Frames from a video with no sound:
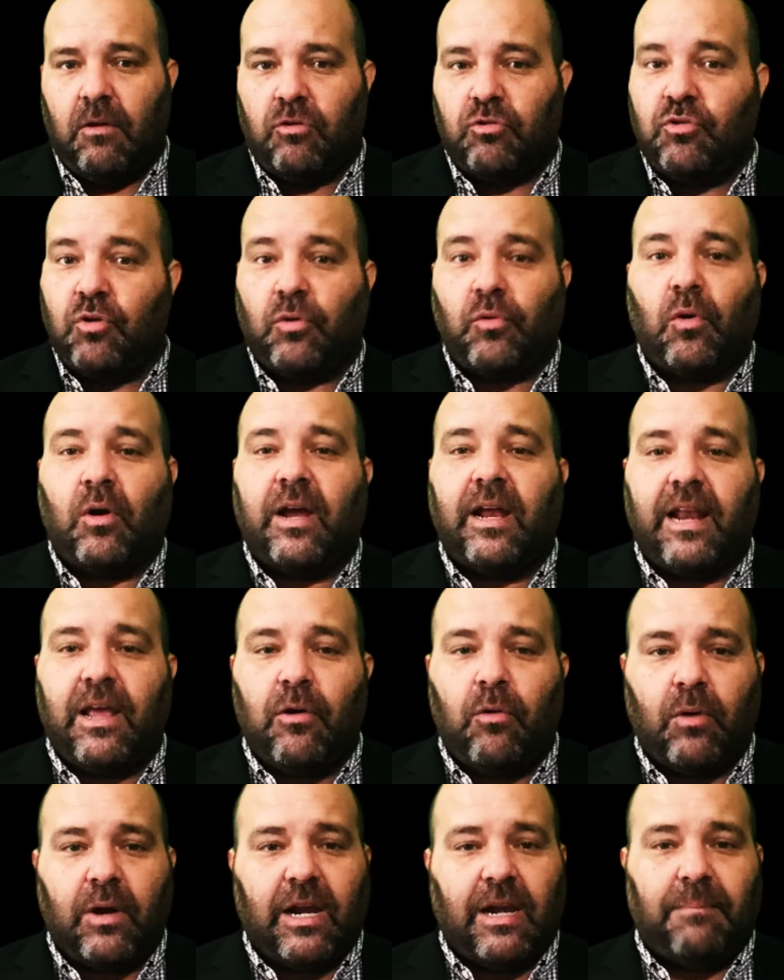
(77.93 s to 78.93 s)
Yo no
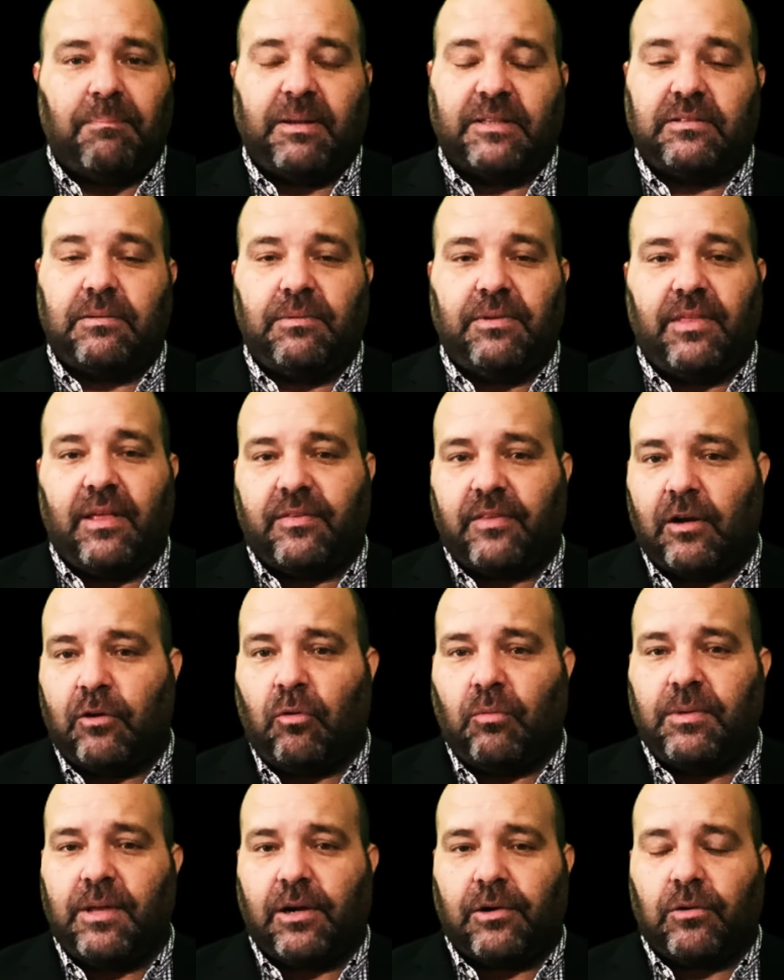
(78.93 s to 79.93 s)
creo que la pasividad del
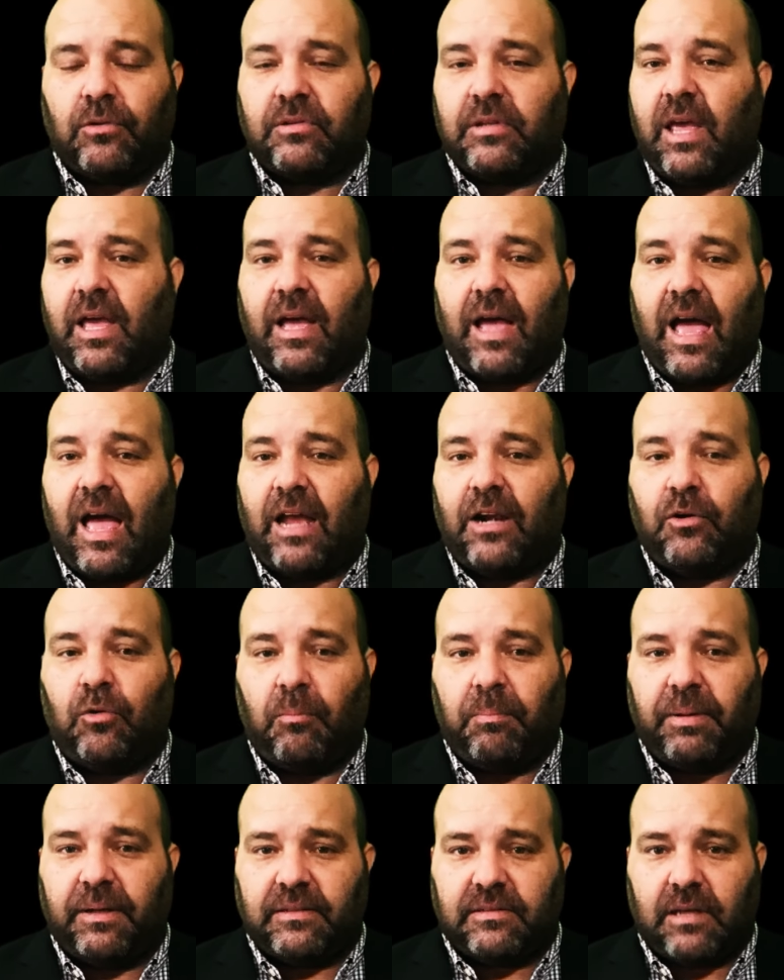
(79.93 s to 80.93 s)
gobierno sea
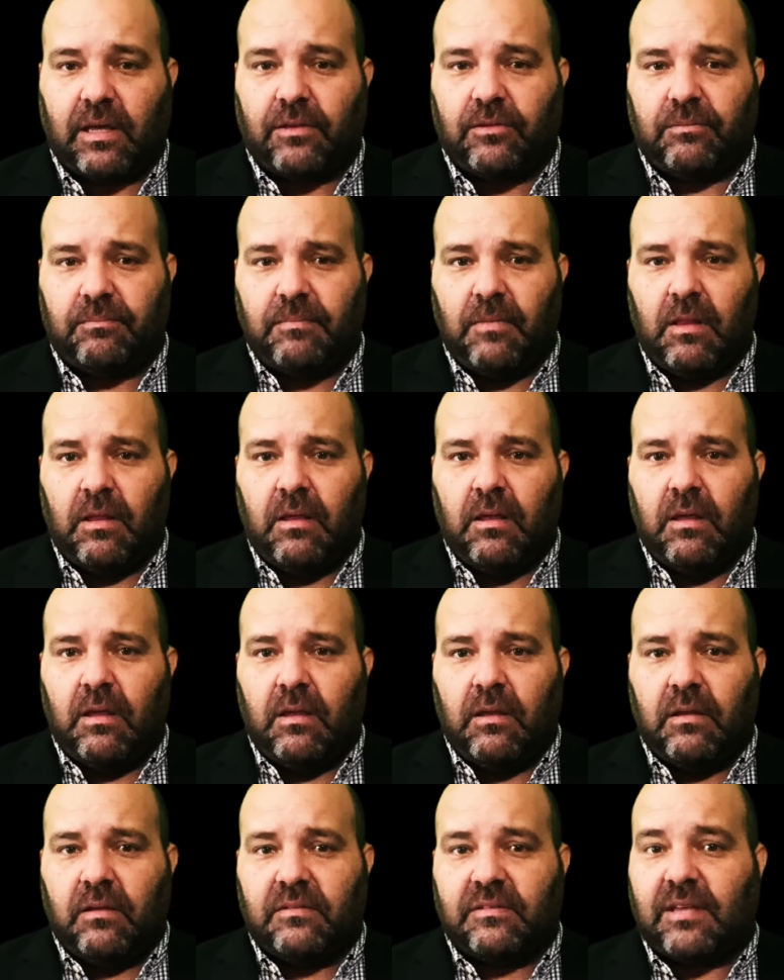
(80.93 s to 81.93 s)
algo pensado.
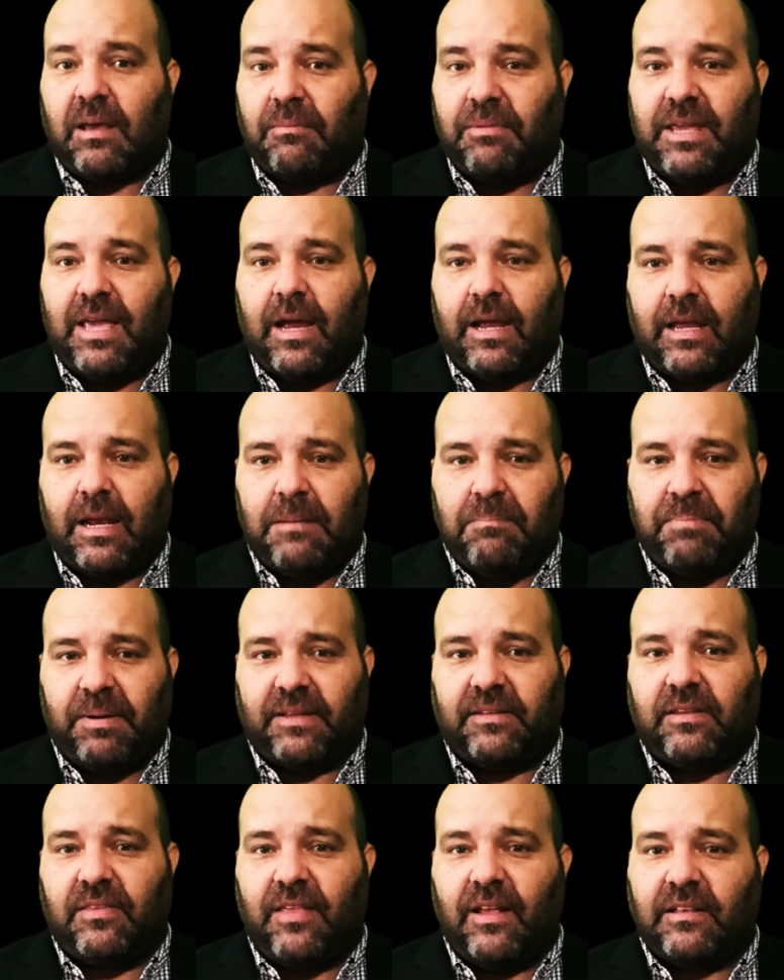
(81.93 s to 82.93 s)
Sabía que el
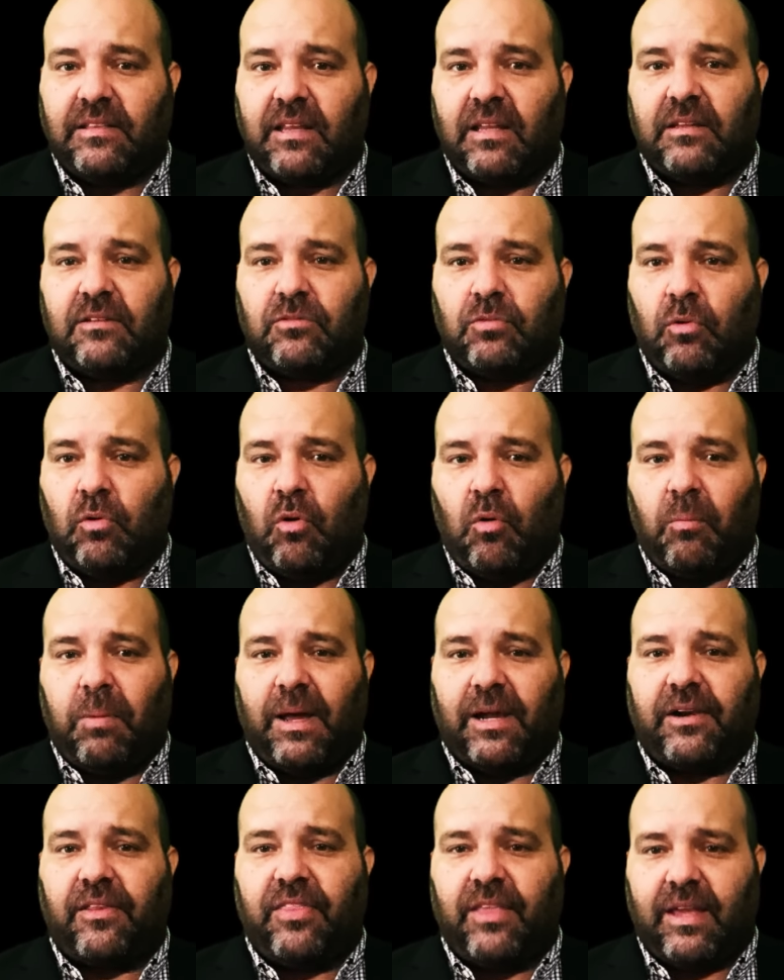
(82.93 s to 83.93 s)
presidente es un
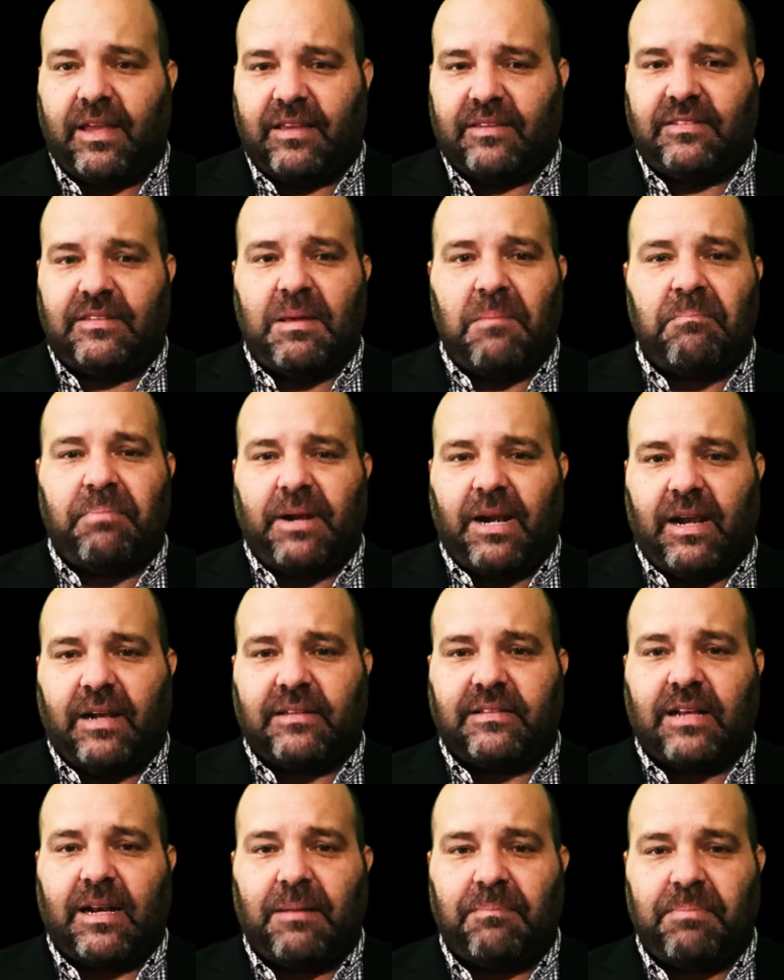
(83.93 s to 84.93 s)
cobarde que siempre
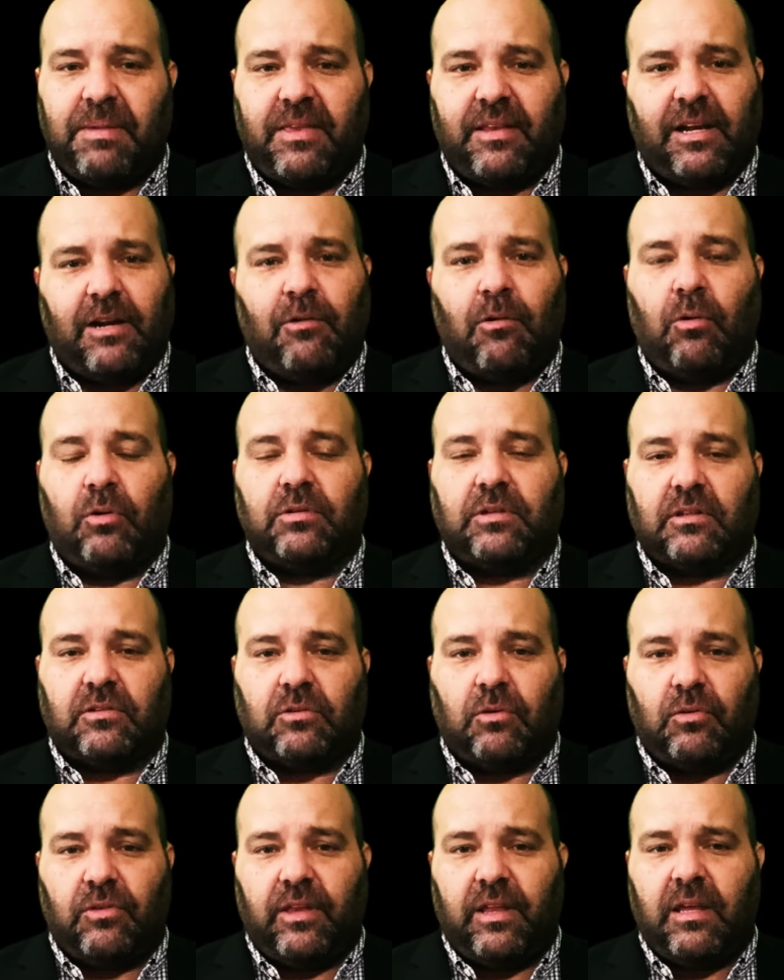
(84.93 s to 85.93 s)
lanza la piedra y luego se
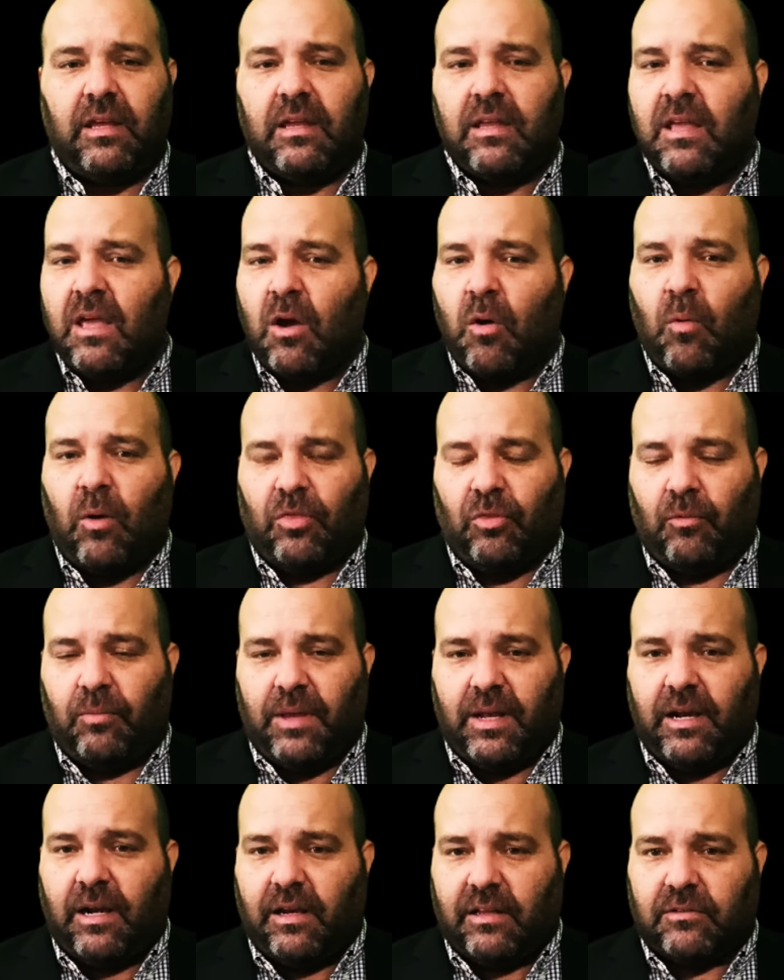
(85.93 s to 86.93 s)
esconde cuando
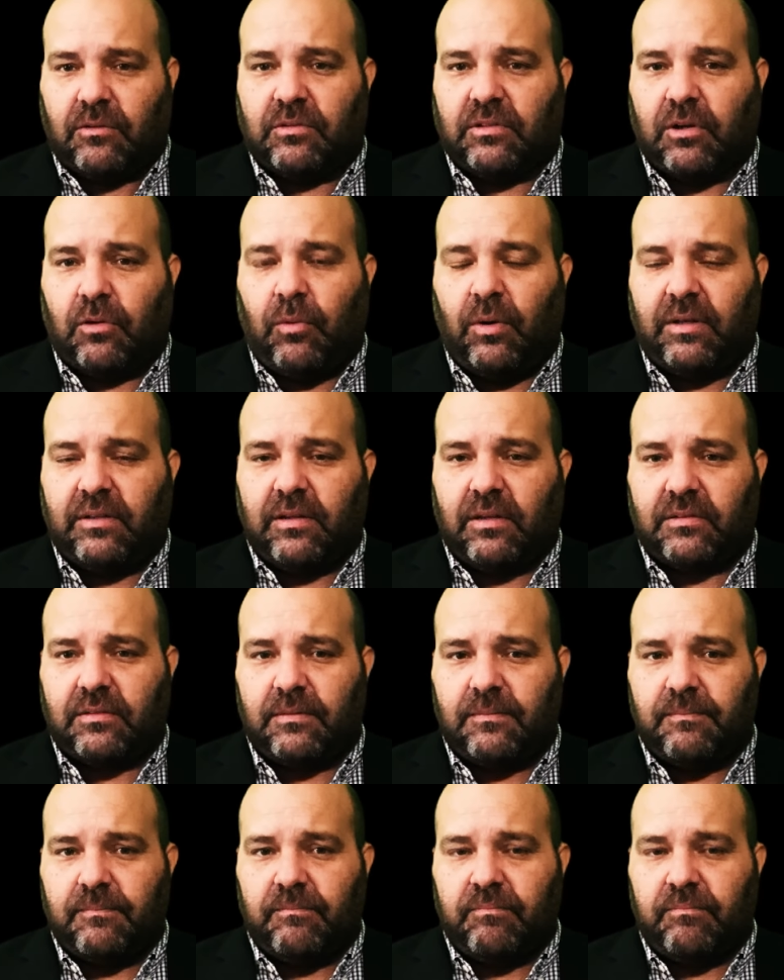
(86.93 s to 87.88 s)
vienen las consecuencias.